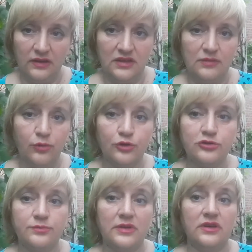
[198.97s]
И дай бог,
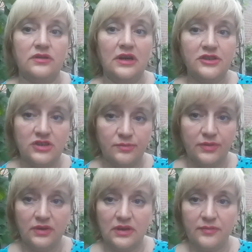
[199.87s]
что то таки дальше
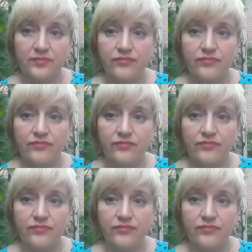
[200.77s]
было.